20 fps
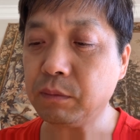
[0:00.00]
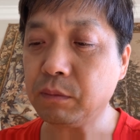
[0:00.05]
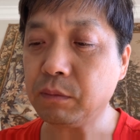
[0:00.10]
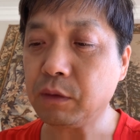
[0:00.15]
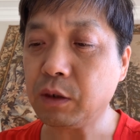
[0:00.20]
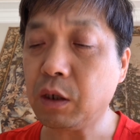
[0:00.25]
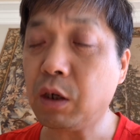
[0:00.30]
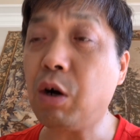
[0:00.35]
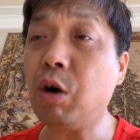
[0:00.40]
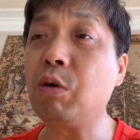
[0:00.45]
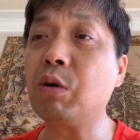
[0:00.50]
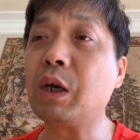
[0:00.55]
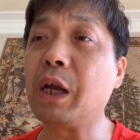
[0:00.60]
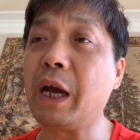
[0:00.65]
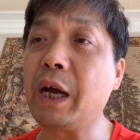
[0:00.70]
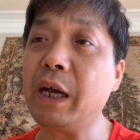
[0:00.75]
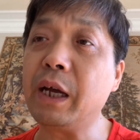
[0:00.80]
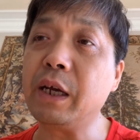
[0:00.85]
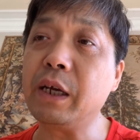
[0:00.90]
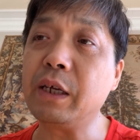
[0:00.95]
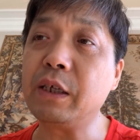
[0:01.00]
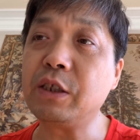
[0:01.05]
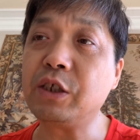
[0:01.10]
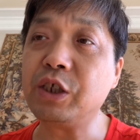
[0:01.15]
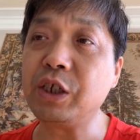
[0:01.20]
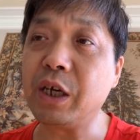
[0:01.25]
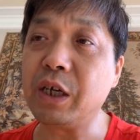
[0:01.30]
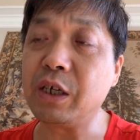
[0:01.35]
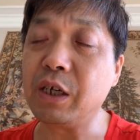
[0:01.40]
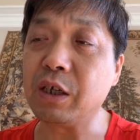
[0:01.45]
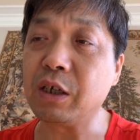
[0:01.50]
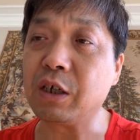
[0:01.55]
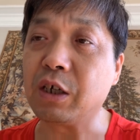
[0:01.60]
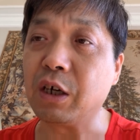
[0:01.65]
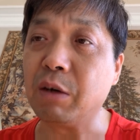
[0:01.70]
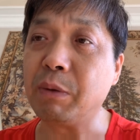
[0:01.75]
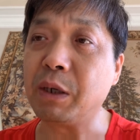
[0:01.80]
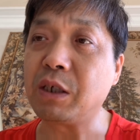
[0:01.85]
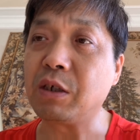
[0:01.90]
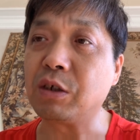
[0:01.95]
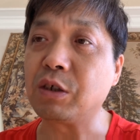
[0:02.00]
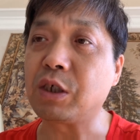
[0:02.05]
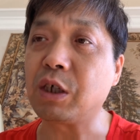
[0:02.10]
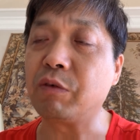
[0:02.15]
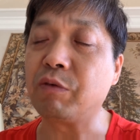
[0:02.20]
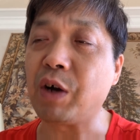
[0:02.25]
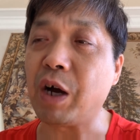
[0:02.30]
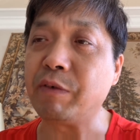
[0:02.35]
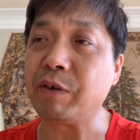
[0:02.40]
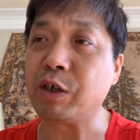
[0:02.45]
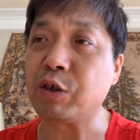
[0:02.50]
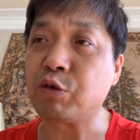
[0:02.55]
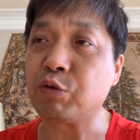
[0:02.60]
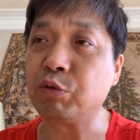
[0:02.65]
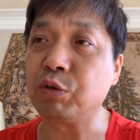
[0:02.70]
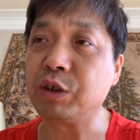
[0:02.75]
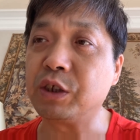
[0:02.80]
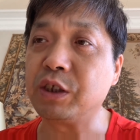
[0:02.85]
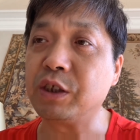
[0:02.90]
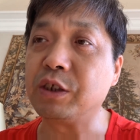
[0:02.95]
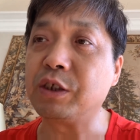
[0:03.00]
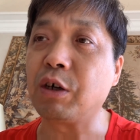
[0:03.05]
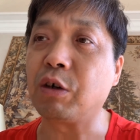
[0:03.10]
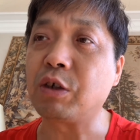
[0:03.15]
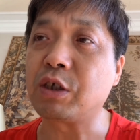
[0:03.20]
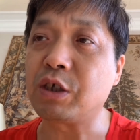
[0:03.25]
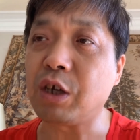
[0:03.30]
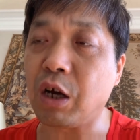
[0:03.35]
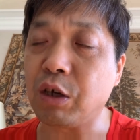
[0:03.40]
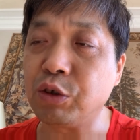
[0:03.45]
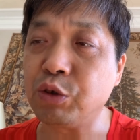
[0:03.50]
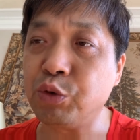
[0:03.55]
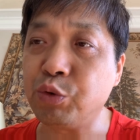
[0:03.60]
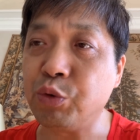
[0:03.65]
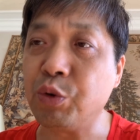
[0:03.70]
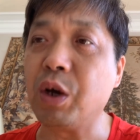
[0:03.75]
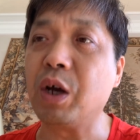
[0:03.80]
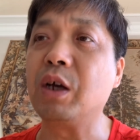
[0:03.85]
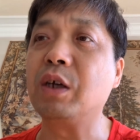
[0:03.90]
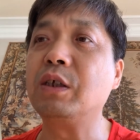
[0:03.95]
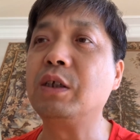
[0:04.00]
后来接任河北省政法委书记的叫张越，